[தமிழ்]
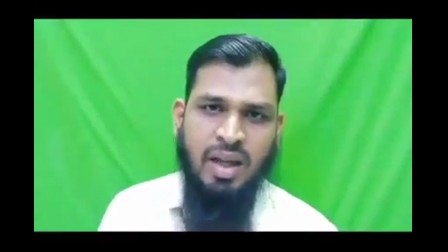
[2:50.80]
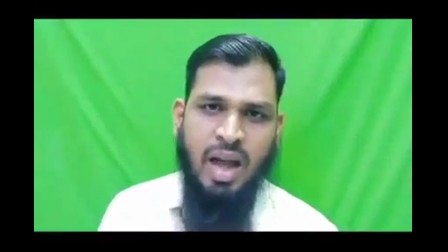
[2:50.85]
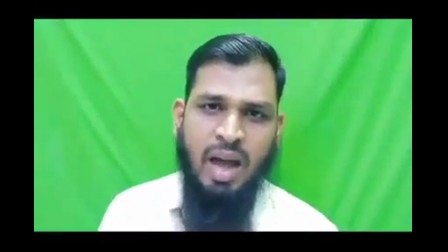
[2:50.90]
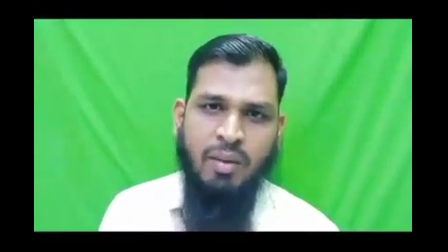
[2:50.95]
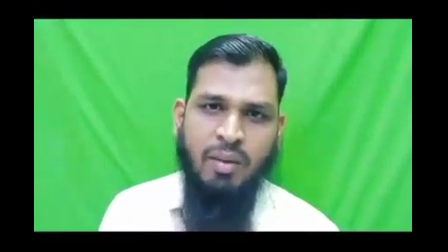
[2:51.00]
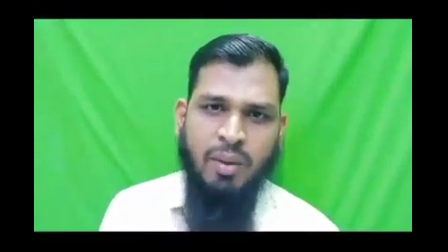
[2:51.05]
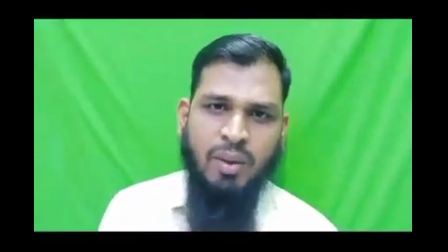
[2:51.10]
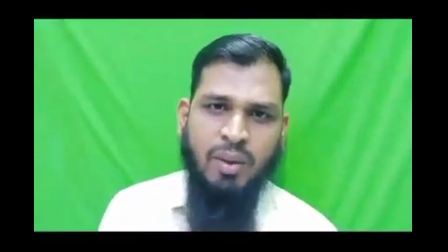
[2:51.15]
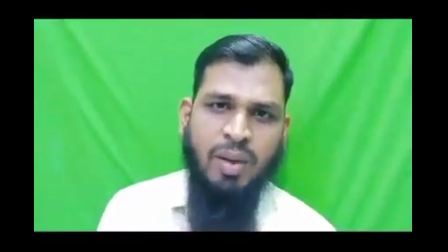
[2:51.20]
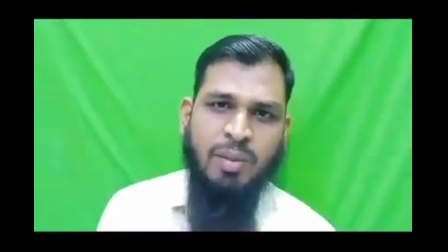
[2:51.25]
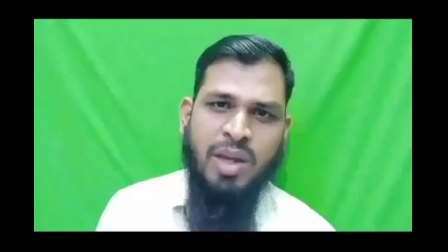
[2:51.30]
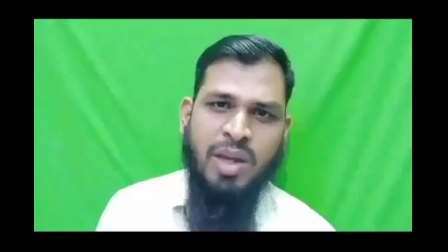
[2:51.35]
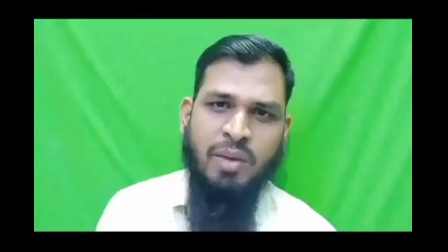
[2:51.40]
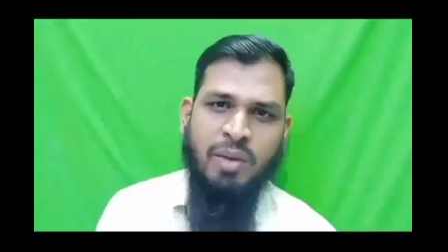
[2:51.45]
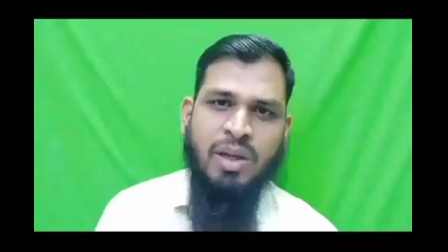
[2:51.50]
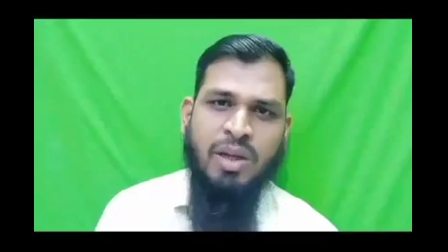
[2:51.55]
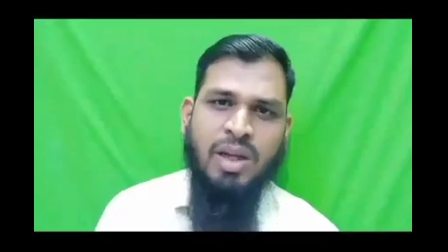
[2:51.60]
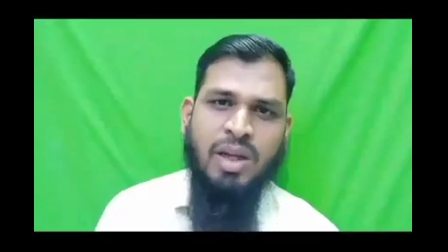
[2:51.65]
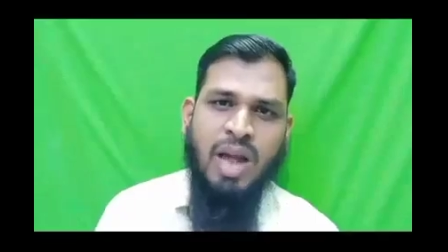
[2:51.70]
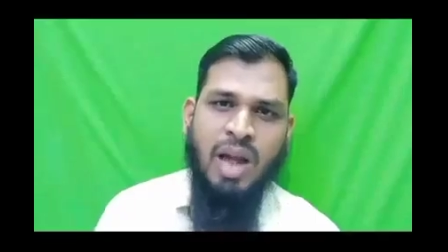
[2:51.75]
அவரும் நபி
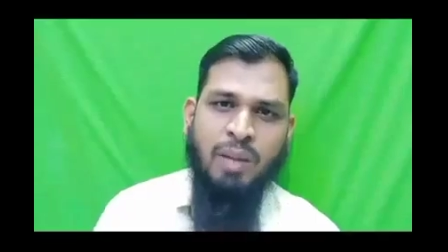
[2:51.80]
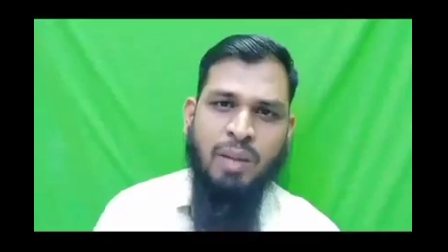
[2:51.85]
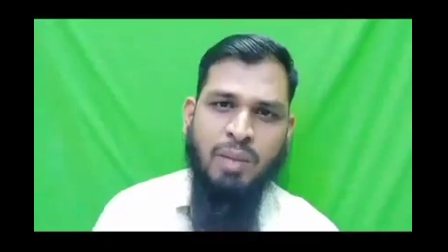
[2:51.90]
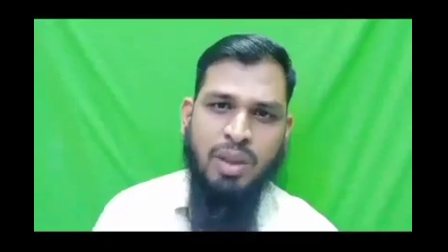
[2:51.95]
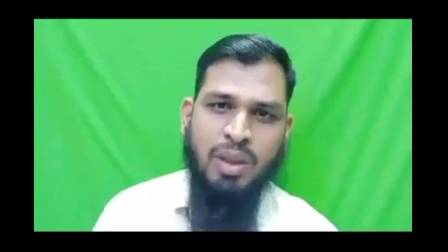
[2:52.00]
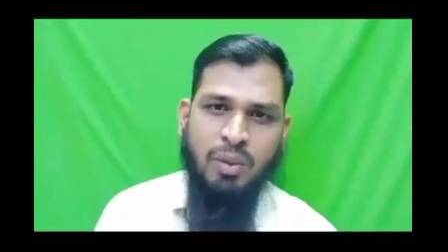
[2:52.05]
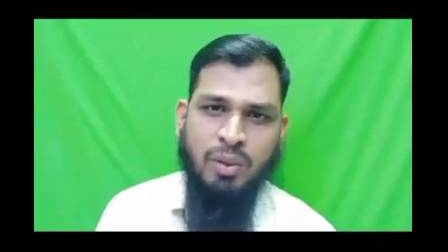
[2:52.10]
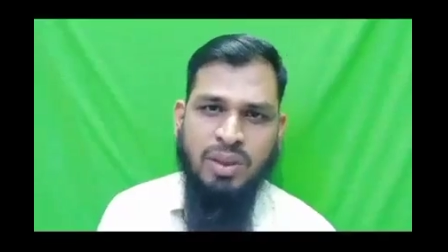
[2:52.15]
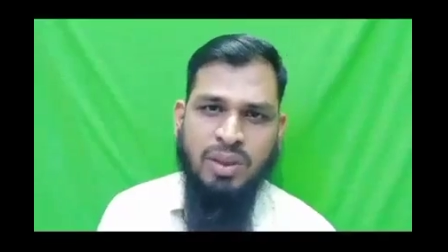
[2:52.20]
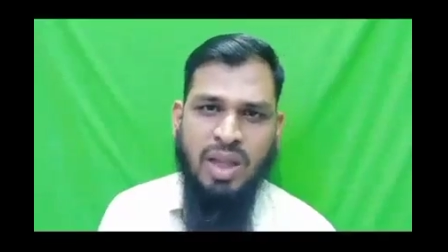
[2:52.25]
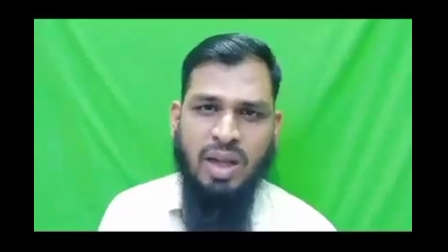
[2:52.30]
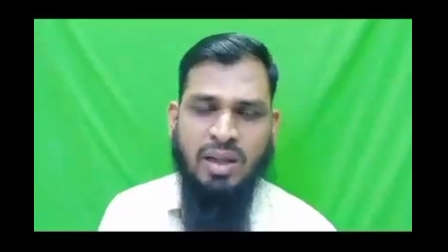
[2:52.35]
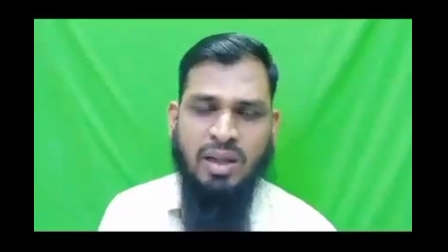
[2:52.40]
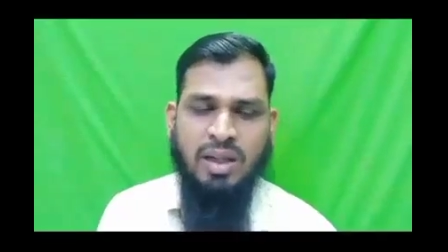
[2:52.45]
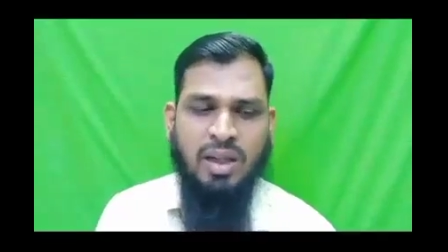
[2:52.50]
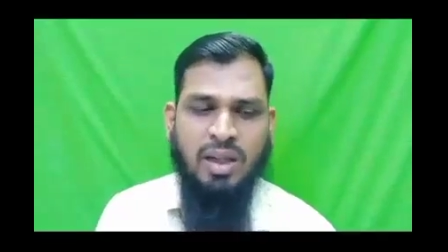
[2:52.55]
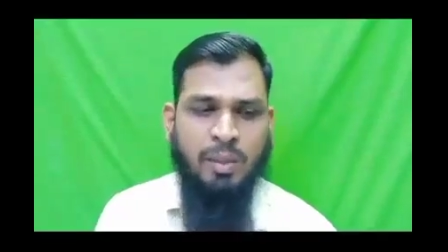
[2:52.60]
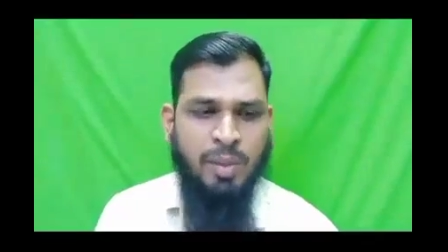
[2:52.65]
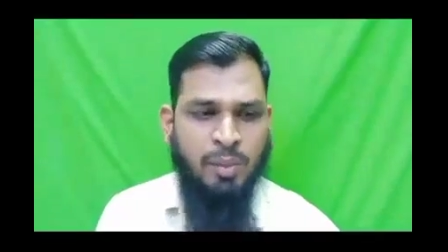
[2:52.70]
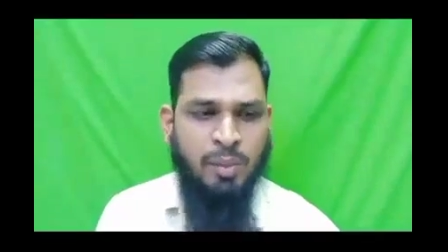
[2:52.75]
அவர்களுக்கு அனுமதி கொடுத்தாரு
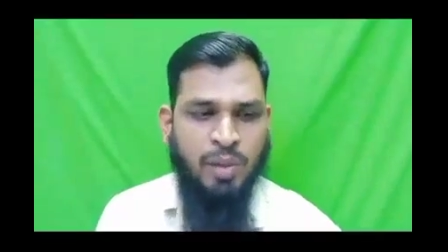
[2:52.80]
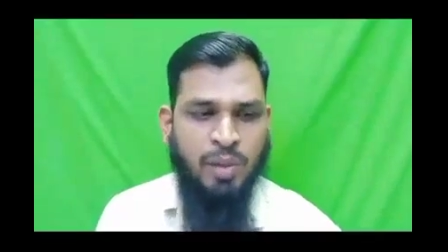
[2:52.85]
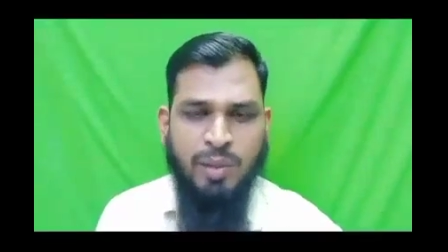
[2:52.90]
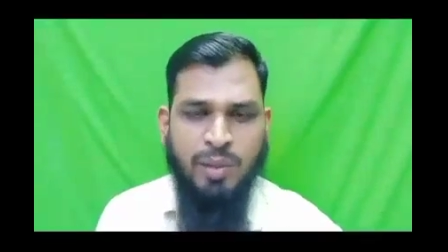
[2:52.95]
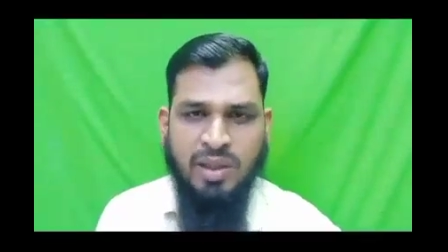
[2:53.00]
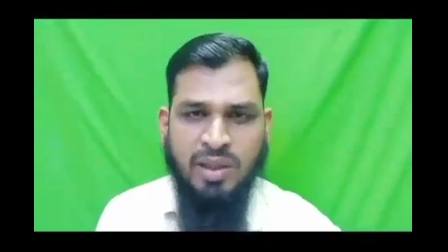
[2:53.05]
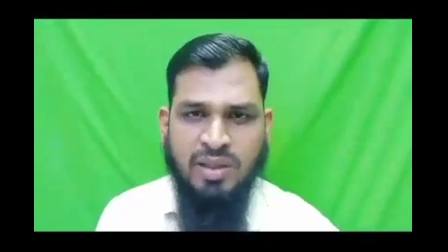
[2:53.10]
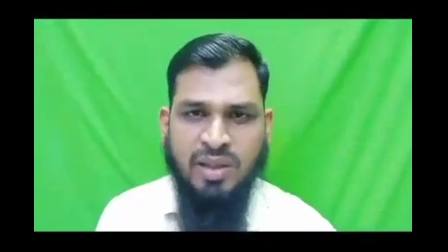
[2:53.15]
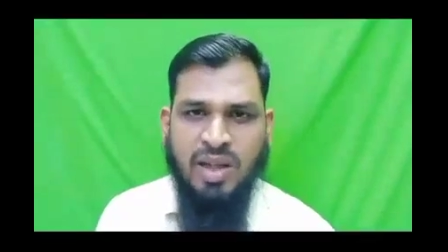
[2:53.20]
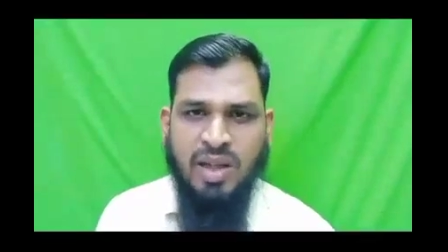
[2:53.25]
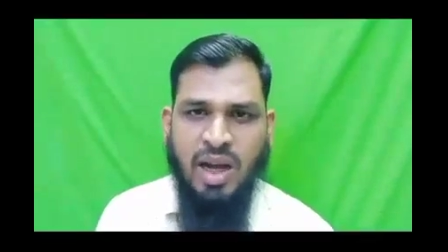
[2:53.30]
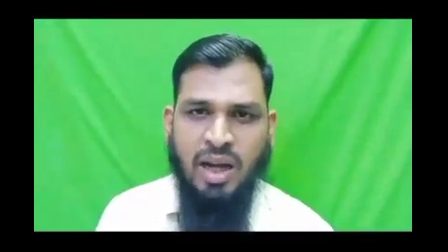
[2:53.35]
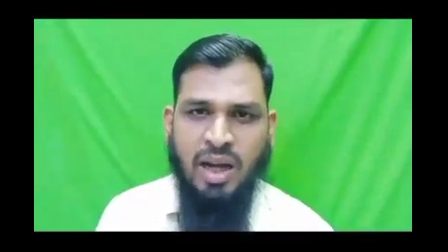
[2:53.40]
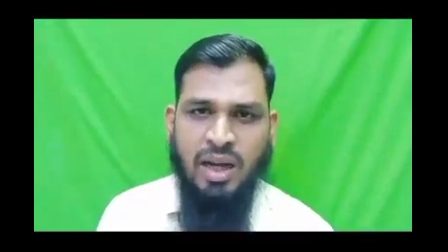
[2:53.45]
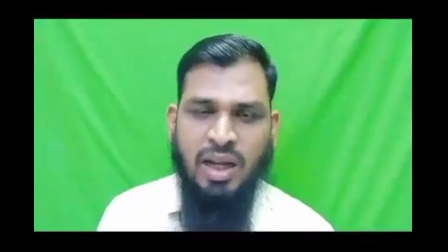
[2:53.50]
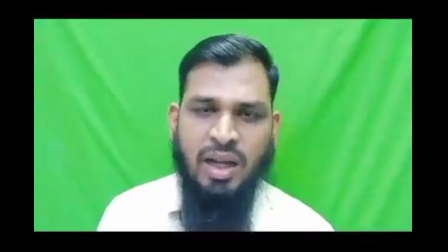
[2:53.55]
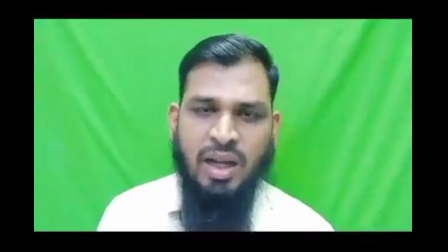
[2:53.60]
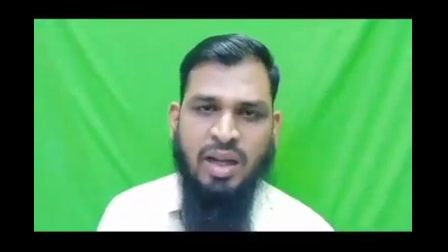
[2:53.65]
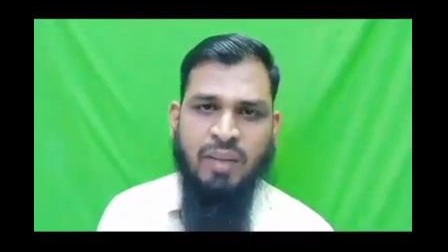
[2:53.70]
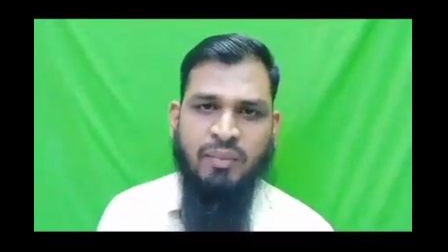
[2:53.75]
இப்படி
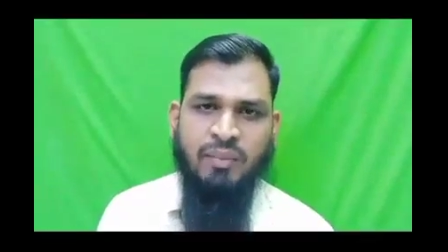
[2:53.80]
மொழிபெயர்த்திருக்காங்களா